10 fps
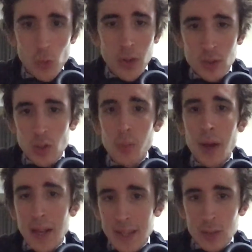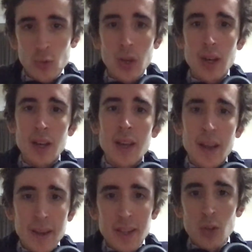random aléatoire
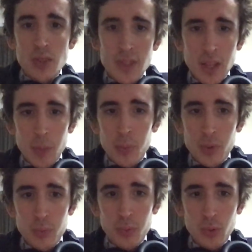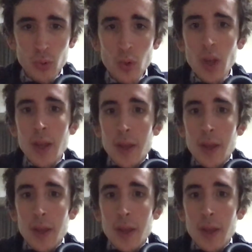qui le génère pour, pour nous,